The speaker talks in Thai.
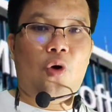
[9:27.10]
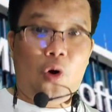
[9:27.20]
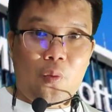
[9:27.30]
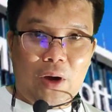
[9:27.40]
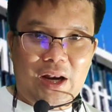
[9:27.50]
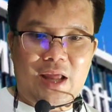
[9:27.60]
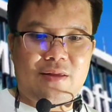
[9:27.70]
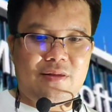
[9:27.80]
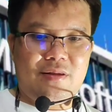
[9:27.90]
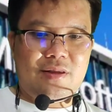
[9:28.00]
Co Wallet
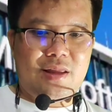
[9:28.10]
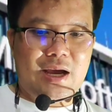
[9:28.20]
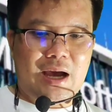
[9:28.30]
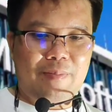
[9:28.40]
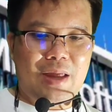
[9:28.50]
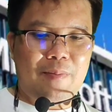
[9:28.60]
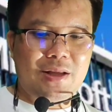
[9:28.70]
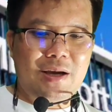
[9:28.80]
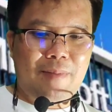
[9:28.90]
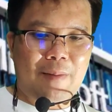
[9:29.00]
นะครับ แต่
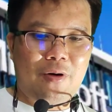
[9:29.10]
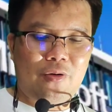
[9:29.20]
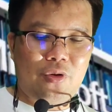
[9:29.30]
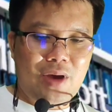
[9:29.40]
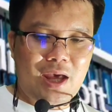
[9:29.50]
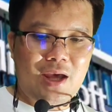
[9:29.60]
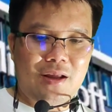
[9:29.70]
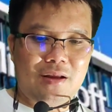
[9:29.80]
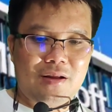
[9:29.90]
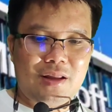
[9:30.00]
เป็นฉบับของตัวเอง
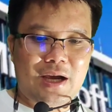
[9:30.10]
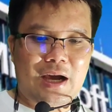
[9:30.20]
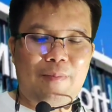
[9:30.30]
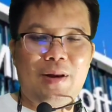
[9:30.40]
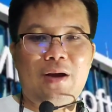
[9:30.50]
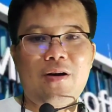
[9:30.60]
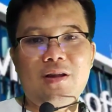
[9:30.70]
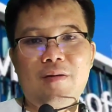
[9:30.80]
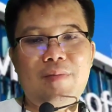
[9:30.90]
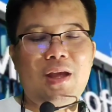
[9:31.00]
นะครับ เราก็
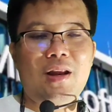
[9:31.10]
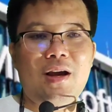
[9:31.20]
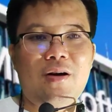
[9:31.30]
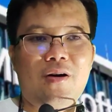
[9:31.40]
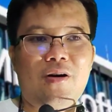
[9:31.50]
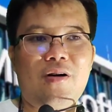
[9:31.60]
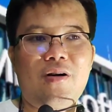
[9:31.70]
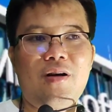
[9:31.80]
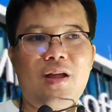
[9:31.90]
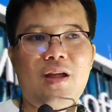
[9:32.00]
ต้องมีเรื่องของ
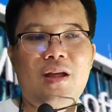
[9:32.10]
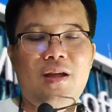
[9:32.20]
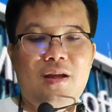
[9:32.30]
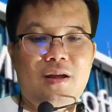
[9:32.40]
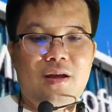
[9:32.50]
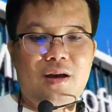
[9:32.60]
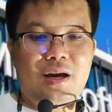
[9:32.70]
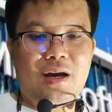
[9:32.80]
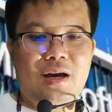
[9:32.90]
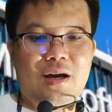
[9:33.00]

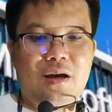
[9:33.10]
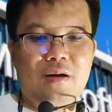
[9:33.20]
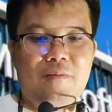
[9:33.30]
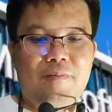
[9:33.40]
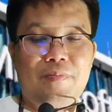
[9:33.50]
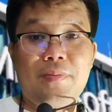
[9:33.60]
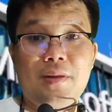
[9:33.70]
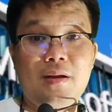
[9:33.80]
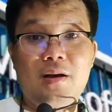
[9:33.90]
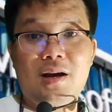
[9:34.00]
อ่า
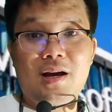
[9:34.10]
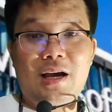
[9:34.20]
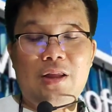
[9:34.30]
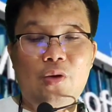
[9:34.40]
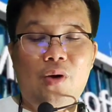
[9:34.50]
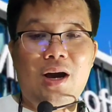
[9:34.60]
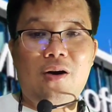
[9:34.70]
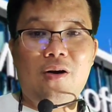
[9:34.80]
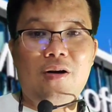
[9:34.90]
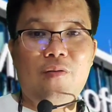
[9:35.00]
ไอตัว
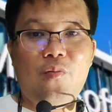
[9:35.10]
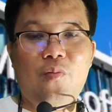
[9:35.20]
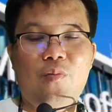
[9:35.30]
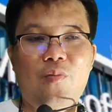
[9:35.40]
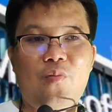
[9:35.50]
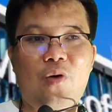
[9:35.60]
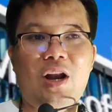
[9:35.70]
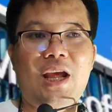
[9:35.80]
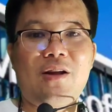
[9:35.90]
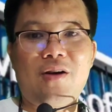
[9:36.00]
ของ
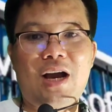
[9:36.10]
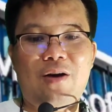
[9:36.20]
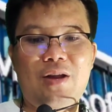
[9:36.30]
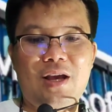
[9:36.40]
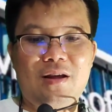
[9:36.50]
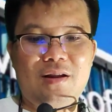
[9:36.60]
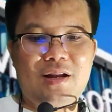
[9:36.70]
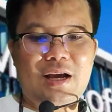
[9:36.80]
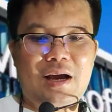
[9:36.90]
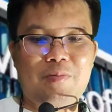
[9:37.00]
Wallet ของเขาเนี่ย
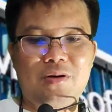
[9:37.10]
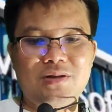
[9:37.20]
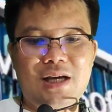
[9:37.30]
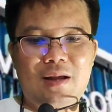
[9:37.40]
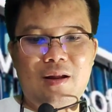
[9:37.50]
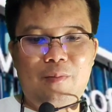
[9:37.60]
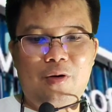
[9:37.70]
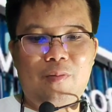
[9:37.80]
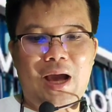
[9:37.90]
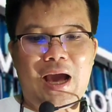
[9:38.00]
นะครับ ต้องใช้ระ
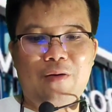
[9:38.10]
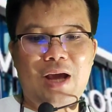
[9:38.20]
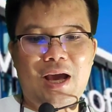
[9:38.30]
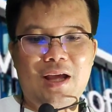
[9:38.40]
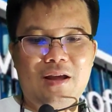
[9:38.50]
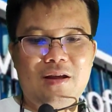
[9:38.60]
บบคลาวได้